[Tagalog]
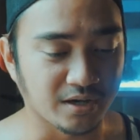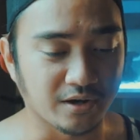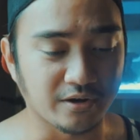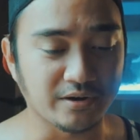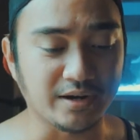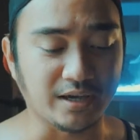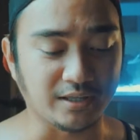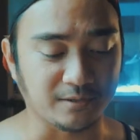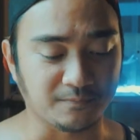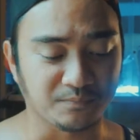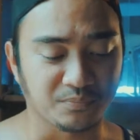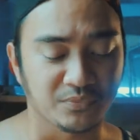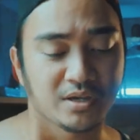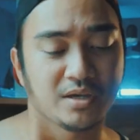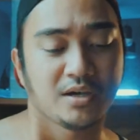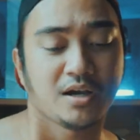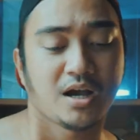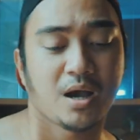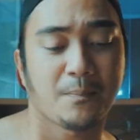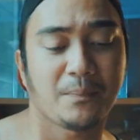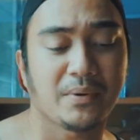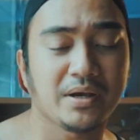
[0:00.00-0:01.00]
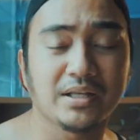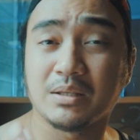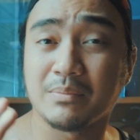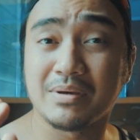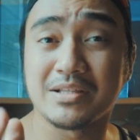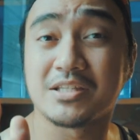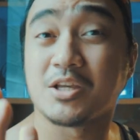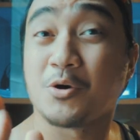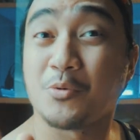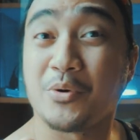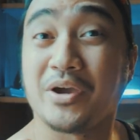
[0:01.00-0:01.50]
All right. Kapag
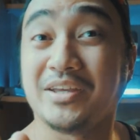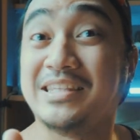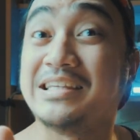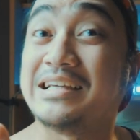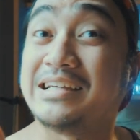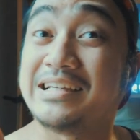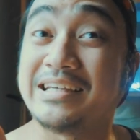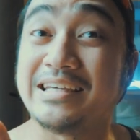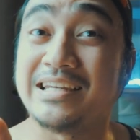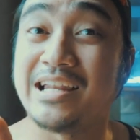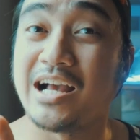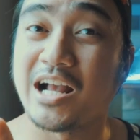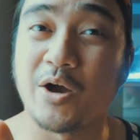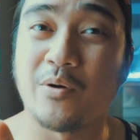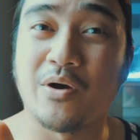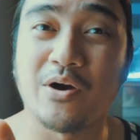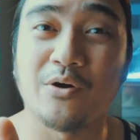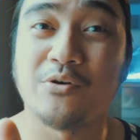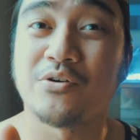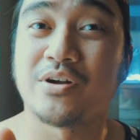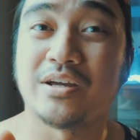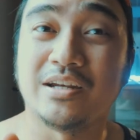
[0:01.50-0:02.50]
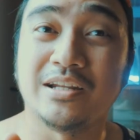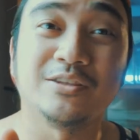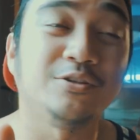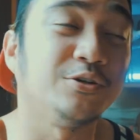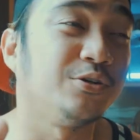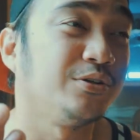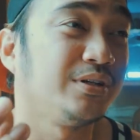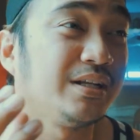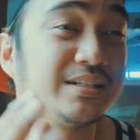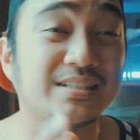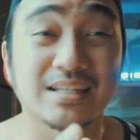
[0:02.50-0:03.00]
naman sa wedding ang ginagawa ko
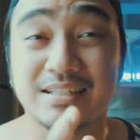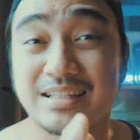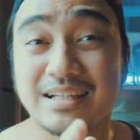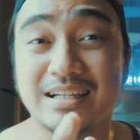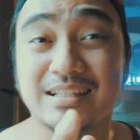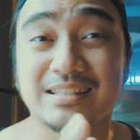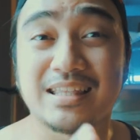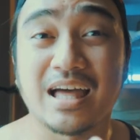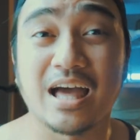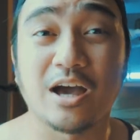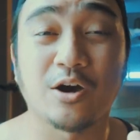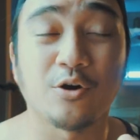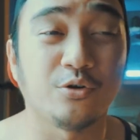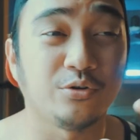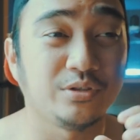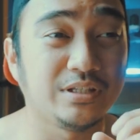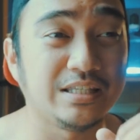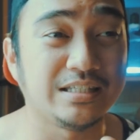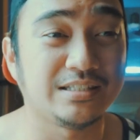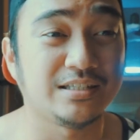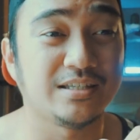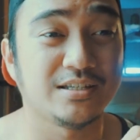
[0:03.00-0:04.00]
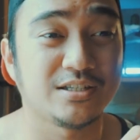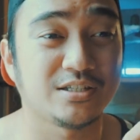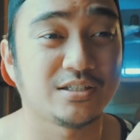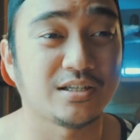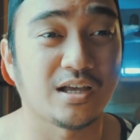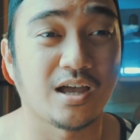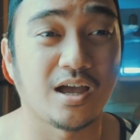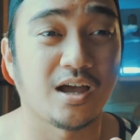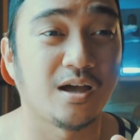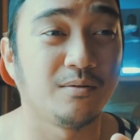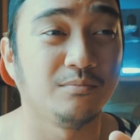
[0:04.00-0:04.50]
ganito, nagsasalita ako, this is
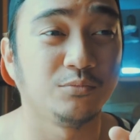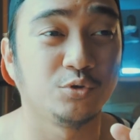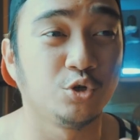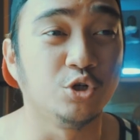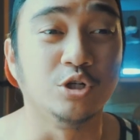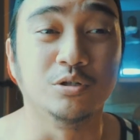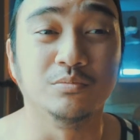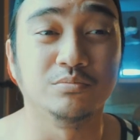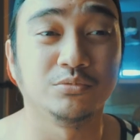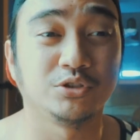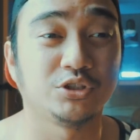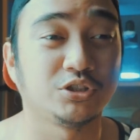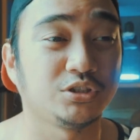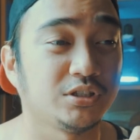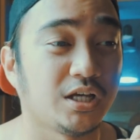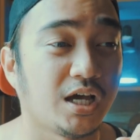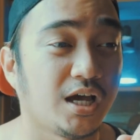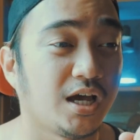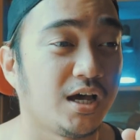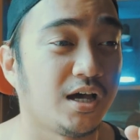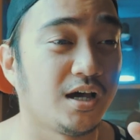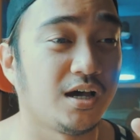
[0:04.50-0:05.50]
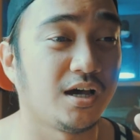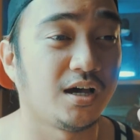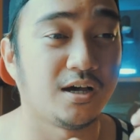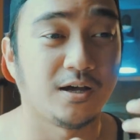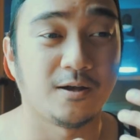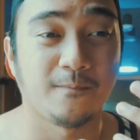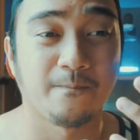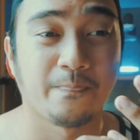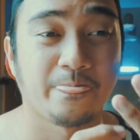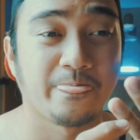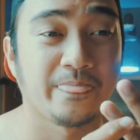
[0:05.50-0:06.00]
um, groom's,
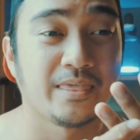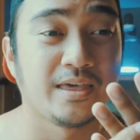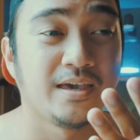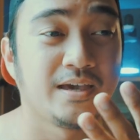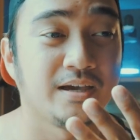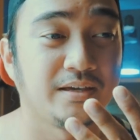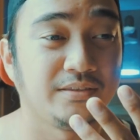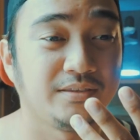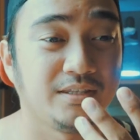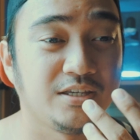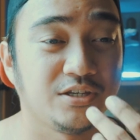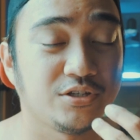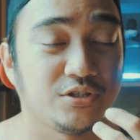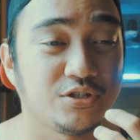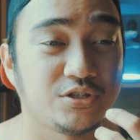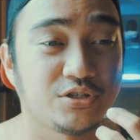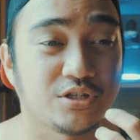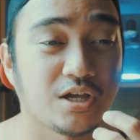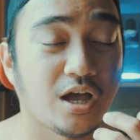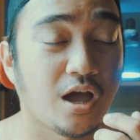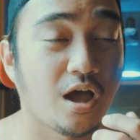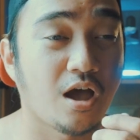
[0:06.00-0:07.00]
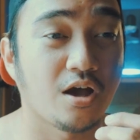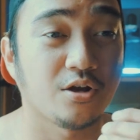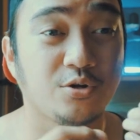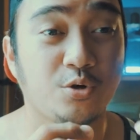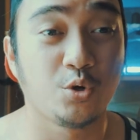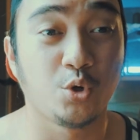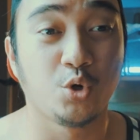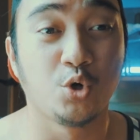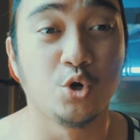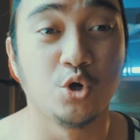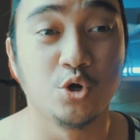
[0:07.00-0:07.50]
uh, this is uh,
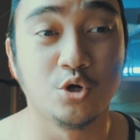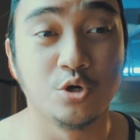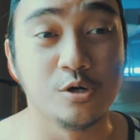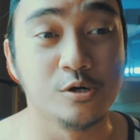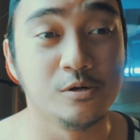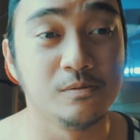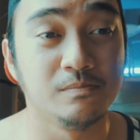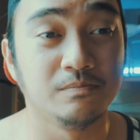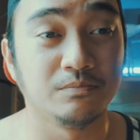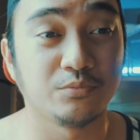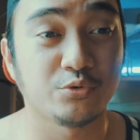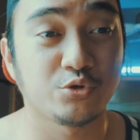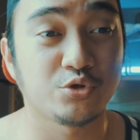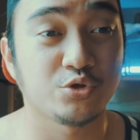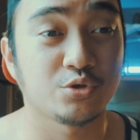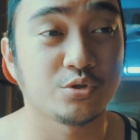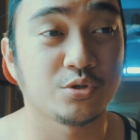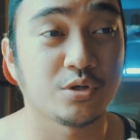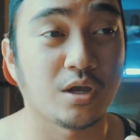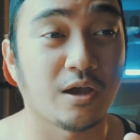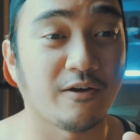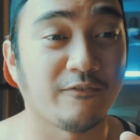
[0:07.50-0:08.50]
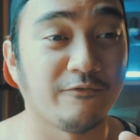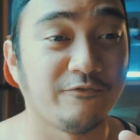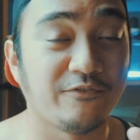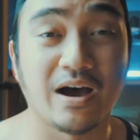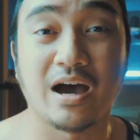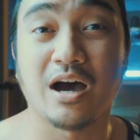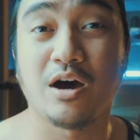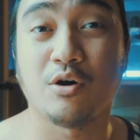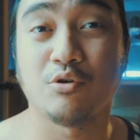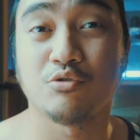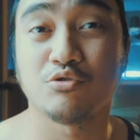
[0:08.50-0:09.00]
groom's
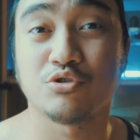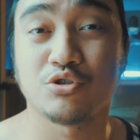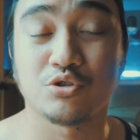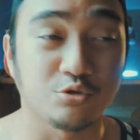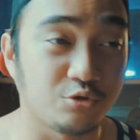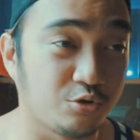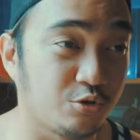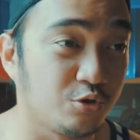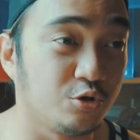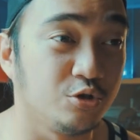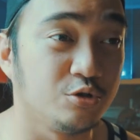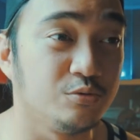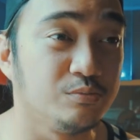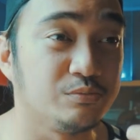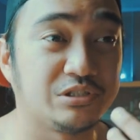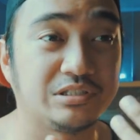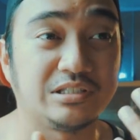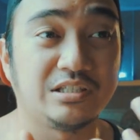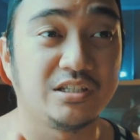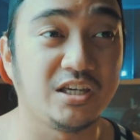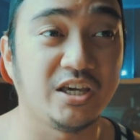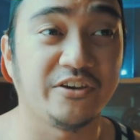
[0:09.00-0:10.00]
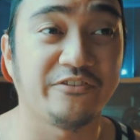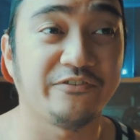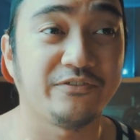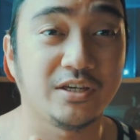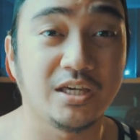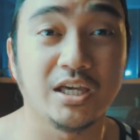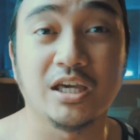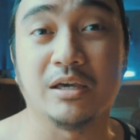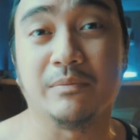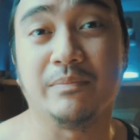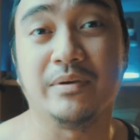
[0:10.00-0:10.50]
vows, groom's gift
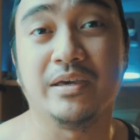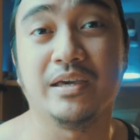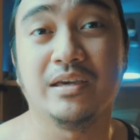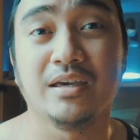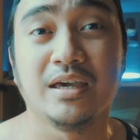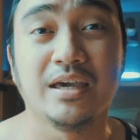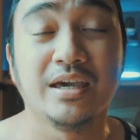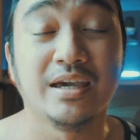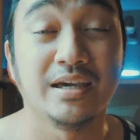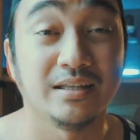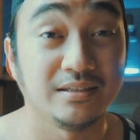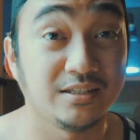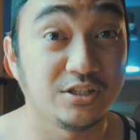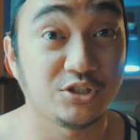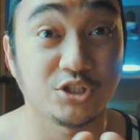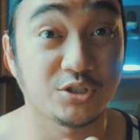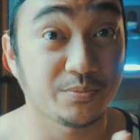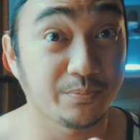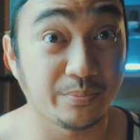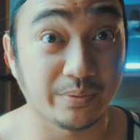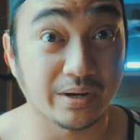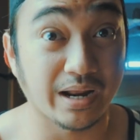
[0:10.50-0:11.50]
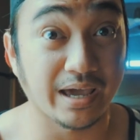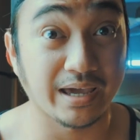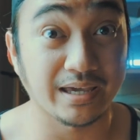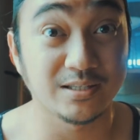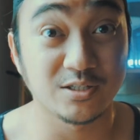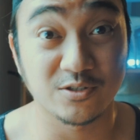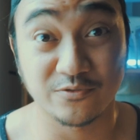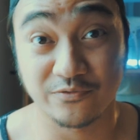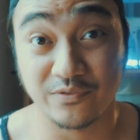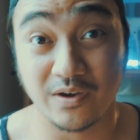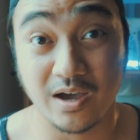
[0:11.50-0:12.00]
giving, this is
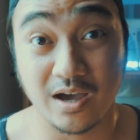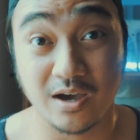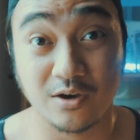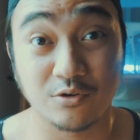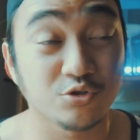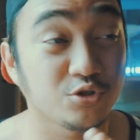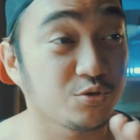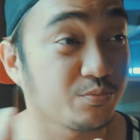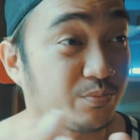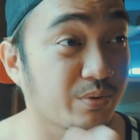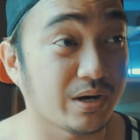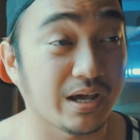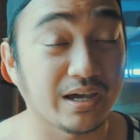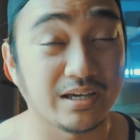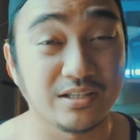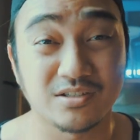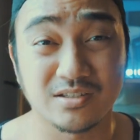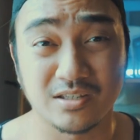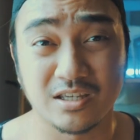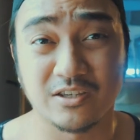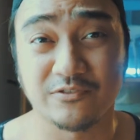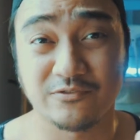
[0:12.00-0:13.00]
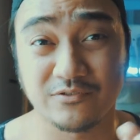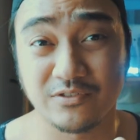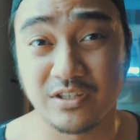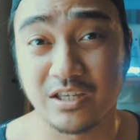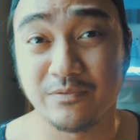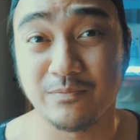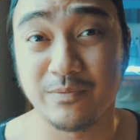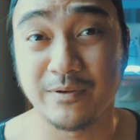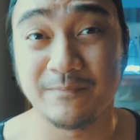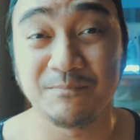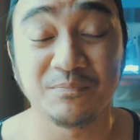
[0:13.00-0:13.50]
bride's vows, bride's gift
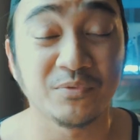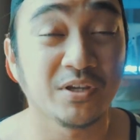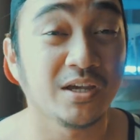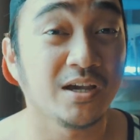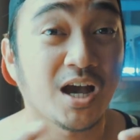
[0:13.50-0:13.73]
giving.